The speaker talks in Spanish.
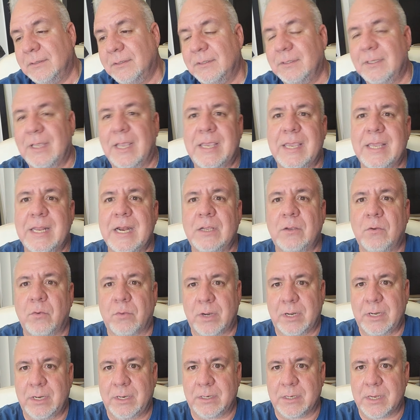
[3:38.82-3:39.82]
que quieras
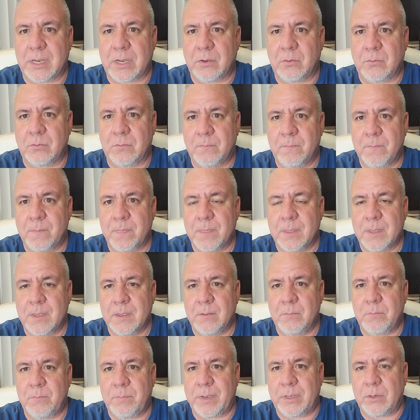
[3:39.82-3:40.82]
correr el riesgo.
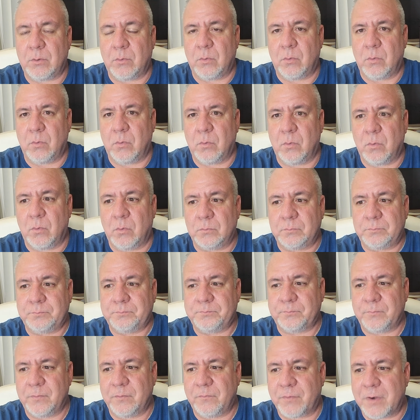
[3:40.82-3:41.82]
Pero
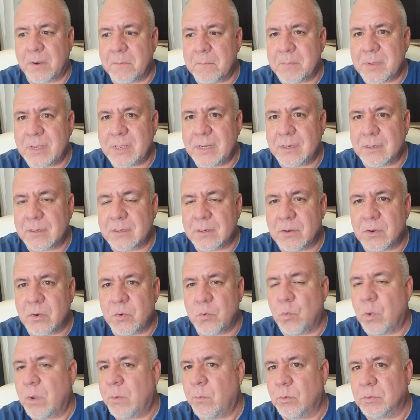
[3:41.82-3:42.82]
Frank Mir
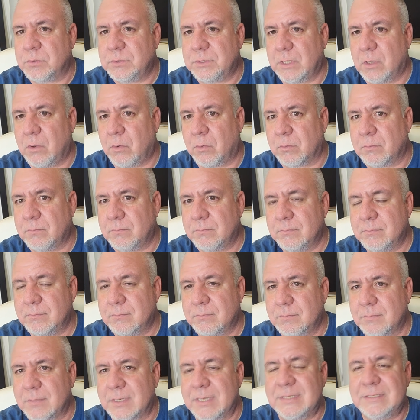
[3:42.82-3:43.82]
no es boxeador
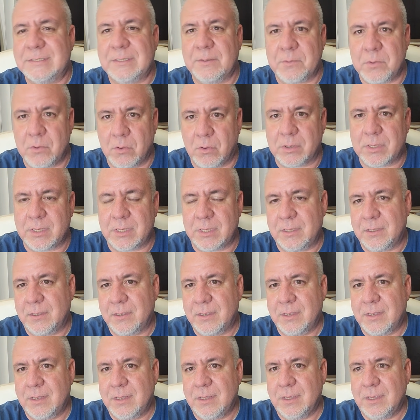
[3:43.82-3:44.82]
y se vio aquí
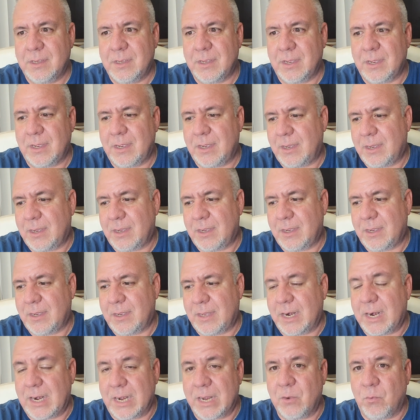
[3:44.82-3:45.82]
a,
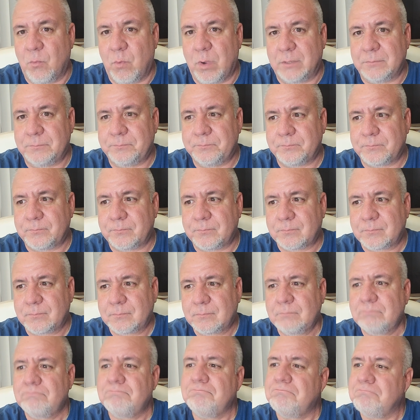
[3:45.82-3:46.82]
la legua.
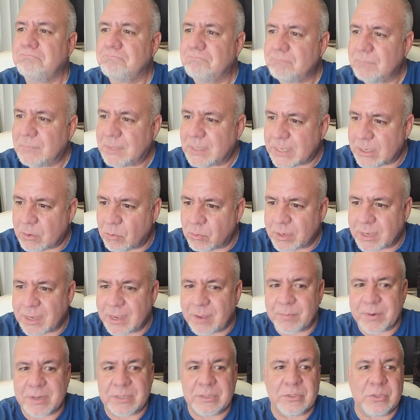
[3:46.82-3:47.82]
Creo que
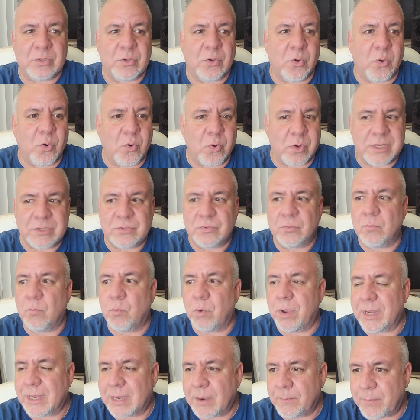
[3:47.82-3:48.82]
aprendió, hizo un
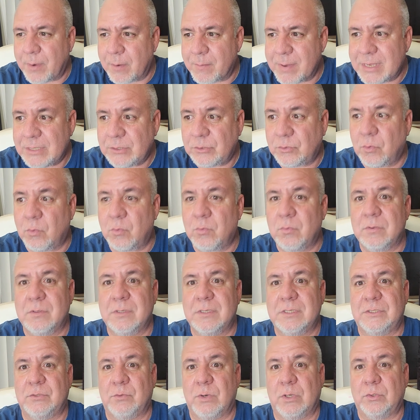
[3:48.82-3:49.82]
buen campamento
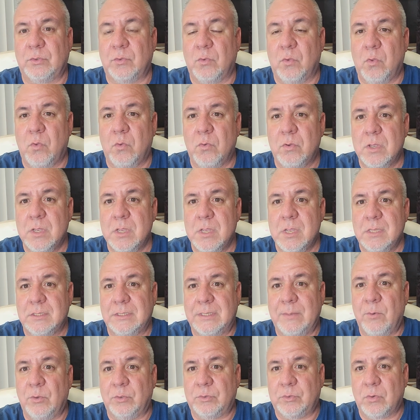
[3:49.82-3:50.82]
y sobre todo
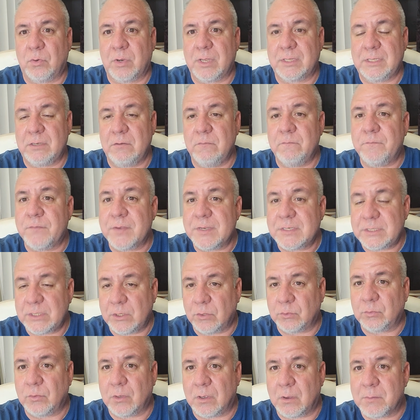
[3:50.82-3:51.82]
demostró que tiene un
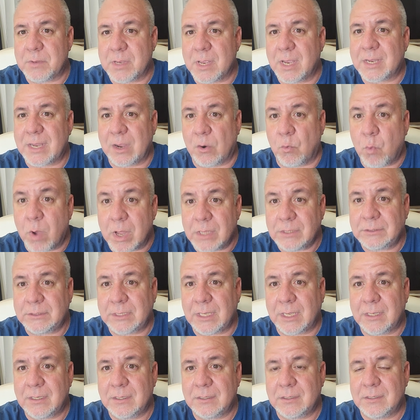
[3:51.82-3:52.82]
físico todavía que
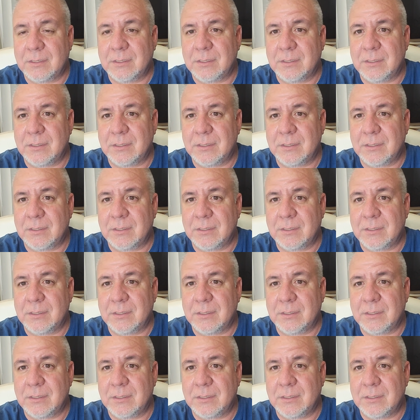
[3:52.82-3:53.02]
aguanta